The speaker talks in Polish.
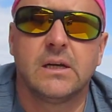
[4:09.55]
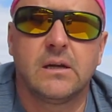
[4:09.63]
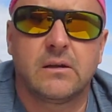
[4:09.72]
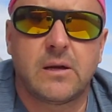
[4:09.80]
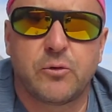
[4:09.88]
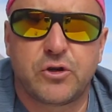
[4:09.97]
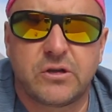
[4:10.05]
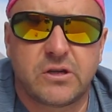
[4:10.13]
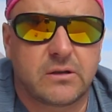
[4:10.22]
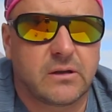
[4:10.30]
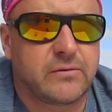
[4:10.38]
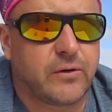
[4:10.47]
nie
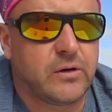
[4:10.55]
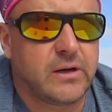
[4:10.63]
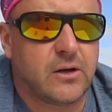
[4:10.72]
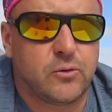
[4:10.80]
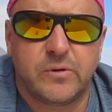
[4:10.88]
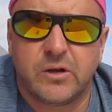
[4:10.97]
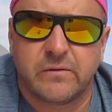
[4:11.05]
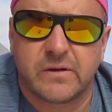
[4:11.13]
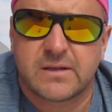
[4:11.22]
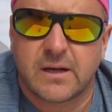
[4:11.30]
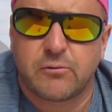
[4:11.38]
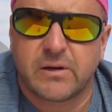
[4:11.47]
musicie tych folii aluminiowych
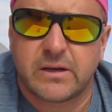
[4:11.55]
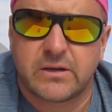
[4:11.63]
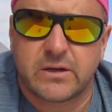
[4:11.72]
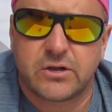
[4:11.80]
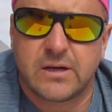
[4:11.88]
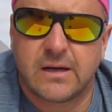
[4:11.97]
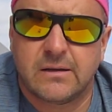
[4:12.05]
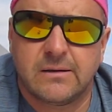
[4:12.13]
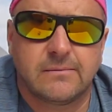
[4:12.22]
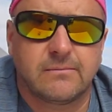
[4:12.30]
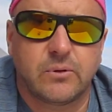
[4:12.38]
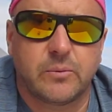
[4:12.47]
zakładać na
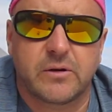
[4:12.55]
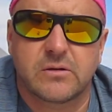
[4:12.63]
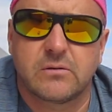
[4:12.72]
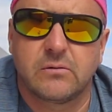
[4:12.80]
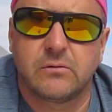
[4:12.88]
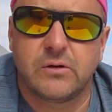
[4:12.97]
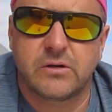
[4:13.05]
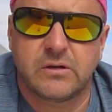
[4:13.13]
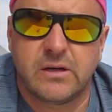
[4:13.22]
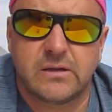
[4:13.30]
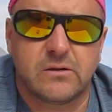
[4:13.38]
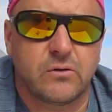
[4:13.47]
ściany, po prostu jest,
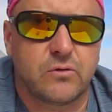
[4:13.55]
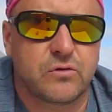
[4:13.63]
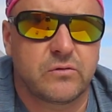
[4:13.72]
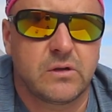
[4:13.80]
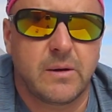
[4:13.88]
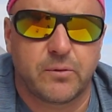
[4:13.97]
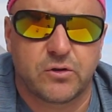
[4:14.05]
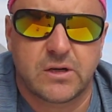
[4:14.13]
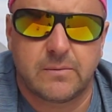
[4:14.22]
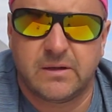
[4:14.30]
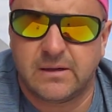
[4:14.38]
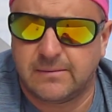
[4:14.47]
jest to już
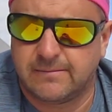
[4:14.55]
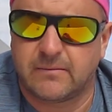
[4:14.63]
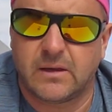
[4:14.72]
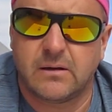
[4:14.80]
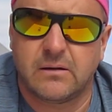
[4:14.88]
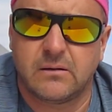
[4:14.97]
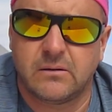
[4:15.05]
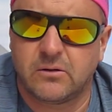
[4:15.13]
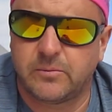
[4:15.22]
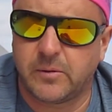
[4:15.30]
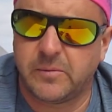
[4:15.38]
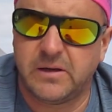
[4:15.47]
niepotrzebne. Y,
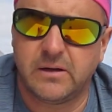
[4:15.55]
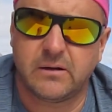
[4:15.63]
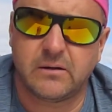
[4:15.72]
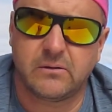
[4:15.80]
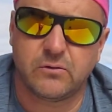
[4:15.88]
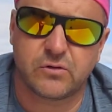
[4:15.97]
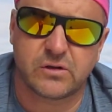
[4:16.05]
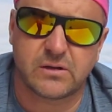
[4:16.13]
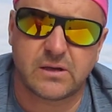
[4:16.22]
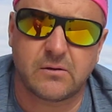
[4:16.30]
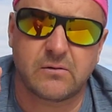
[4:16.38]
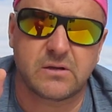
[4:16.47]
odpromiennik już
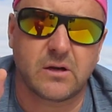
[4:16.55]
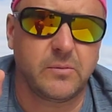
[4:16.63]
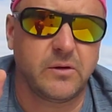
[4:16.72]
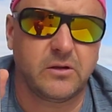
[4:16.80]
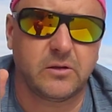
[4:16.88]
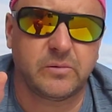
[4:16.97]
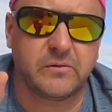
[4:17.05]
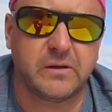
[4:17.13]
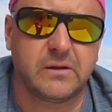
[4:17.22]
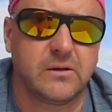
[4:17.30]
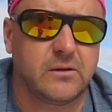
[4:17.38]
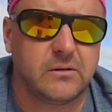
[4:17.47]
został zrobiony
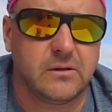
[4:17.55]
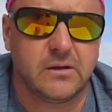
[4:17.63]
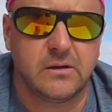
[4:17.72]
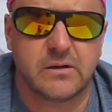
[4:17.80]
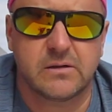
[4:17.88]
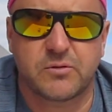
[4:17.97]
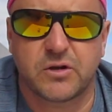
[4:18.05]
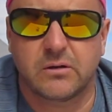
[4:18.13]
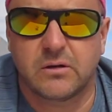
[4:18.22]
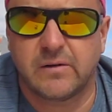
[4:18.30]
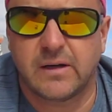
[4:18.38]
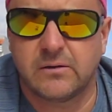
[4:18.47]
odpowiednio i jest
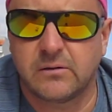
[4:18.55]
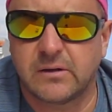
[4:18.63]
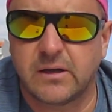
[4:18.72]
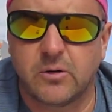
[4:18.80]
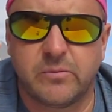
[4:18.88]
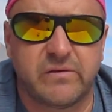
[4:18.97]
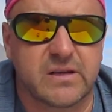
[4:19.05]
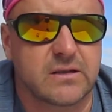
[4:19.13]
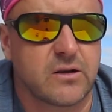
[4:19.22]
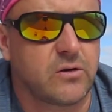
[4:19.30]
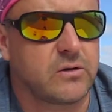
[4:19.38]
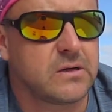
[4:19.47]
przygotowany do tego, by Was
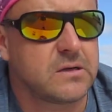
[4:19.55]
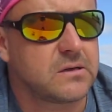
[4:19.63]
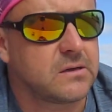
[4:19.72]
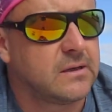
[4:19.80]
chronić.